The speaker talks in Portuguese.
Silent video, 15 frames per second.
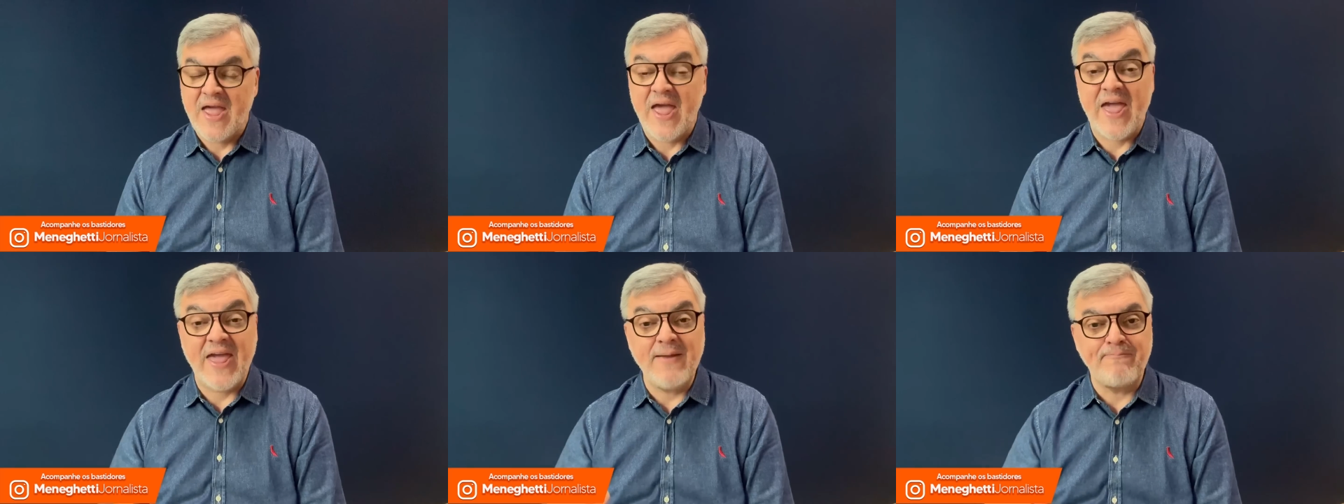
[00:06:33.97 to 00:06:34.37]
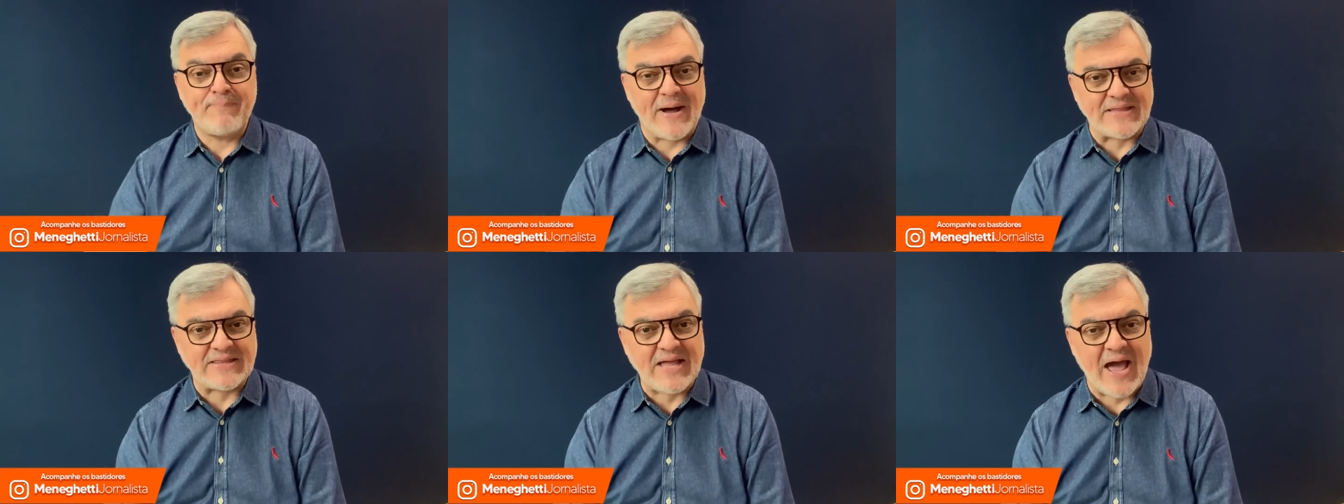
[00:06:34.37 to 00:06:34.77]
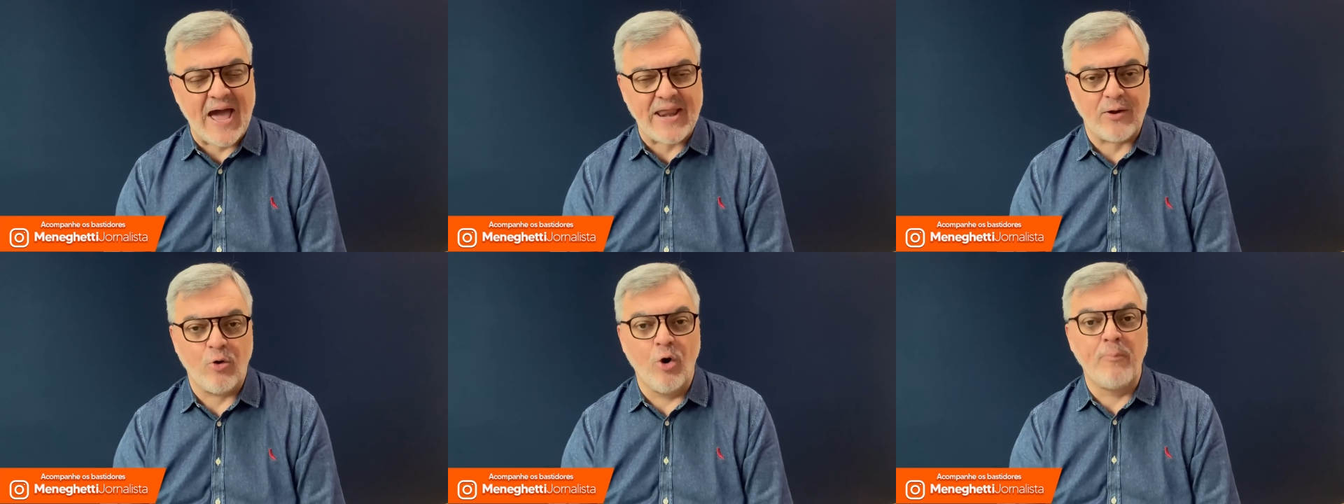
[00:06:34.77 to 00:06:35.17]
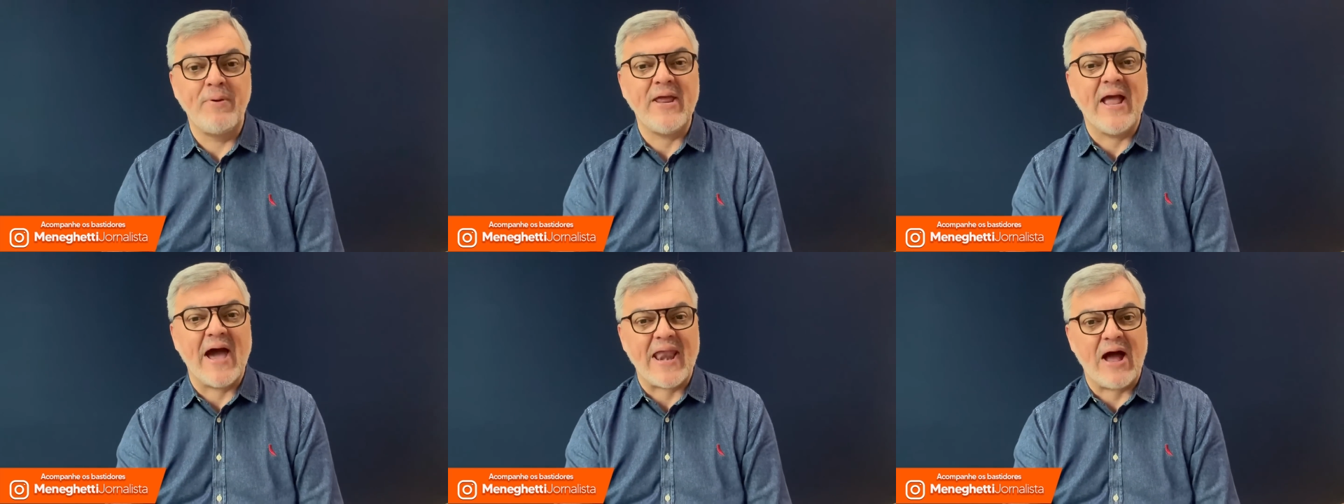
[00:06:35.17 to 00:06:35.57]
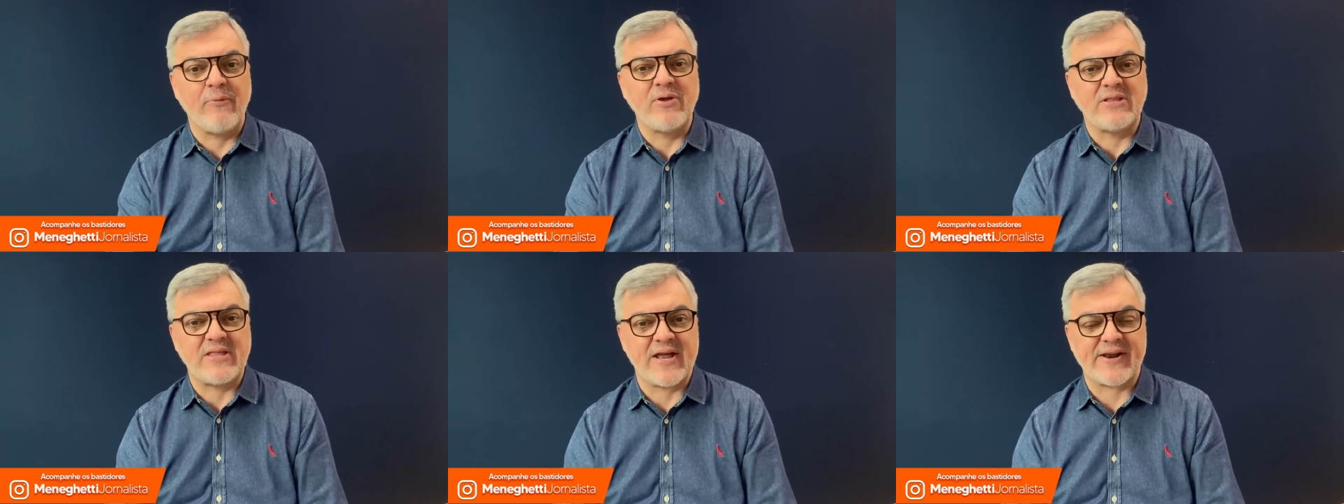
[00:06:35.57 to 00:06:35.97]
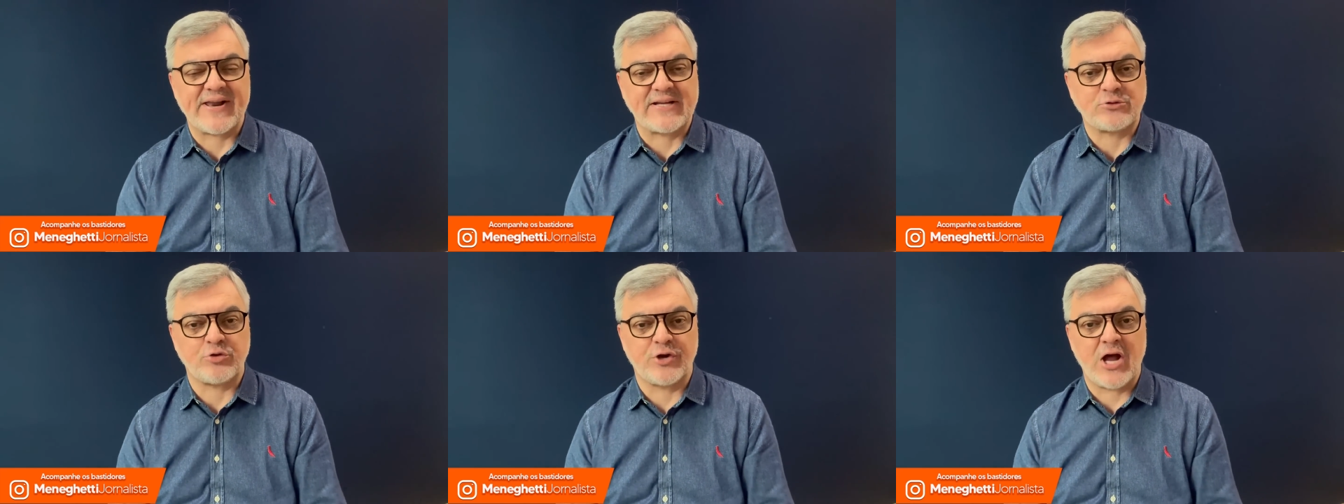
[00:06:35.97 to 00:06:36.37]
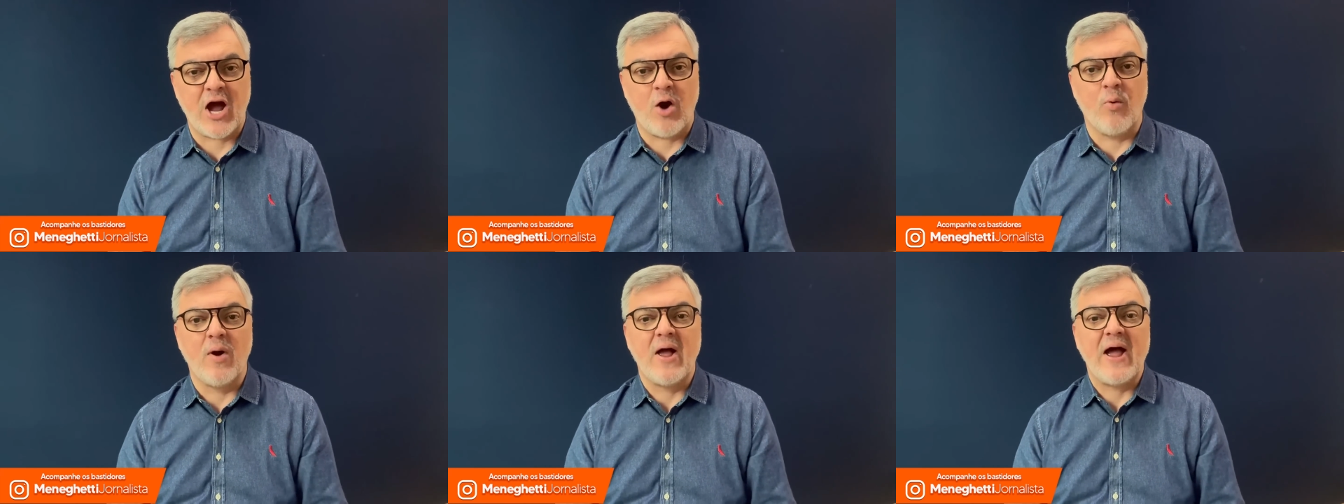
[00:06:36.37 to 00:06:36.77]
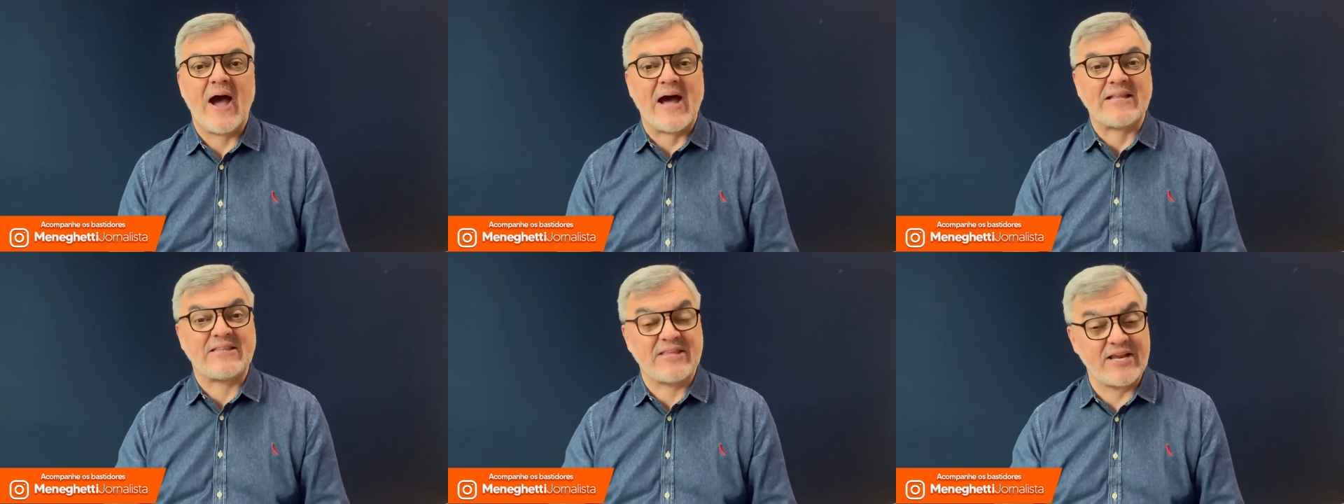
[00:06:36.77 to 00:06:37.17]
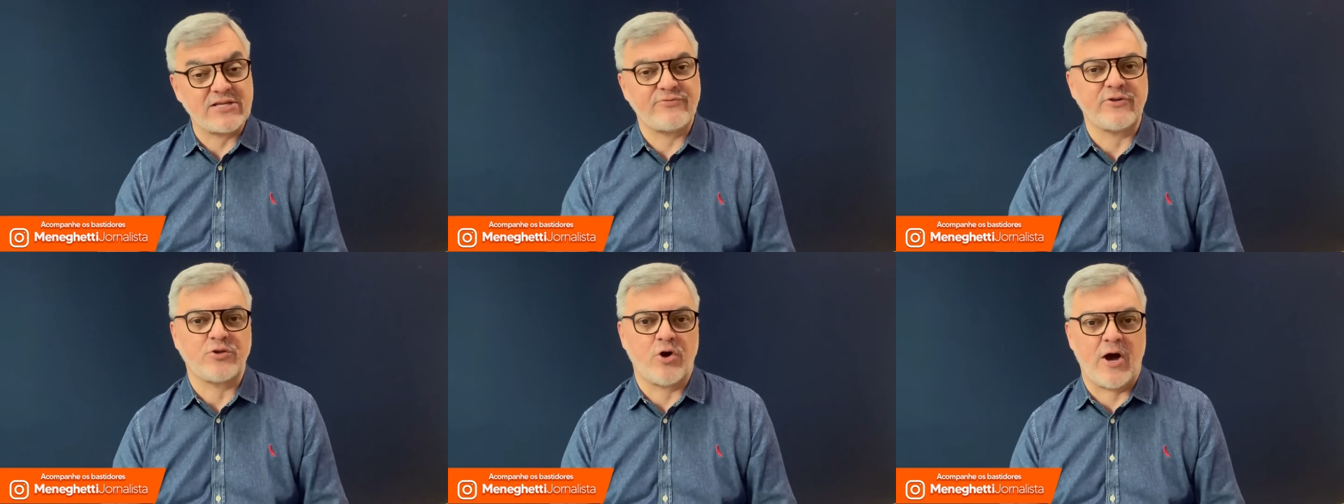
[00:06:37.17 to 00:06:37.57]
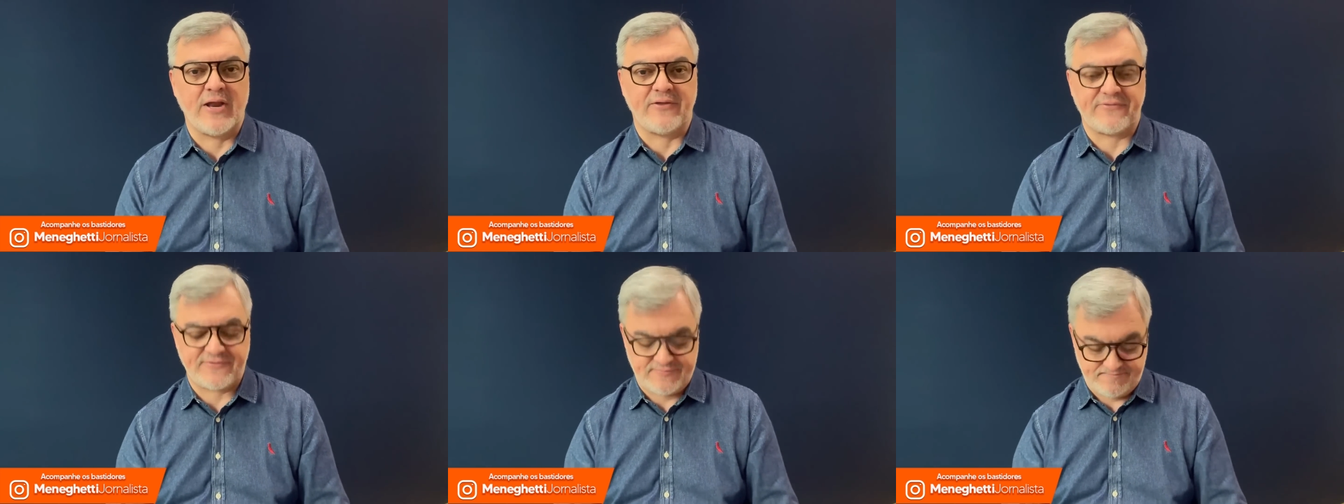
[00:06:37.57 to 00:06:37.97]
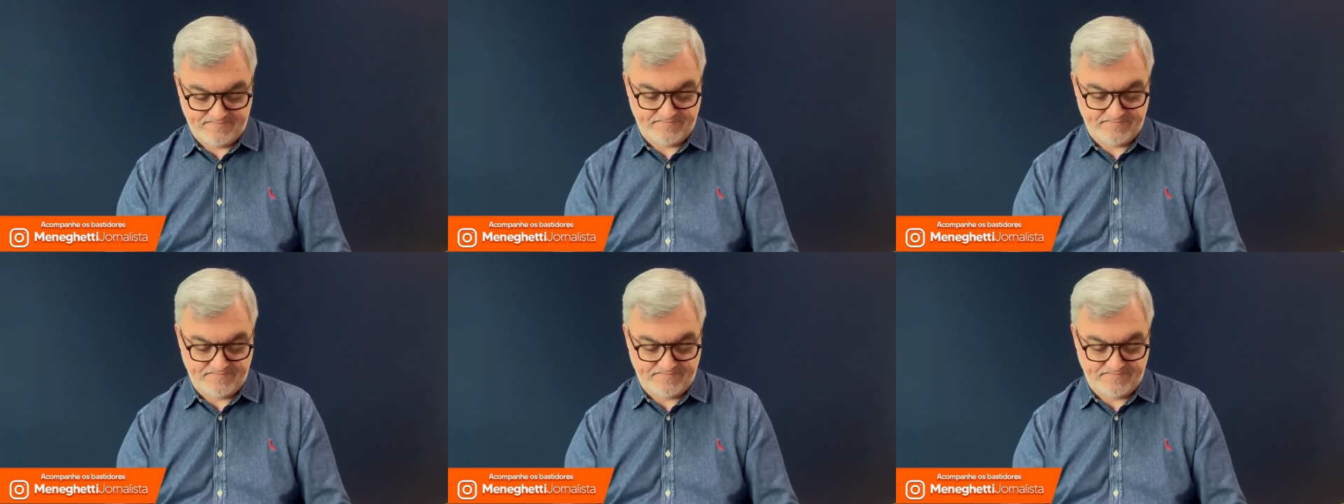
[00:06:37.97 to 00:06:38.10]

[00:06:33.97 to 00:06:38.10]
Empatar obrigará o Internacional a três vitórias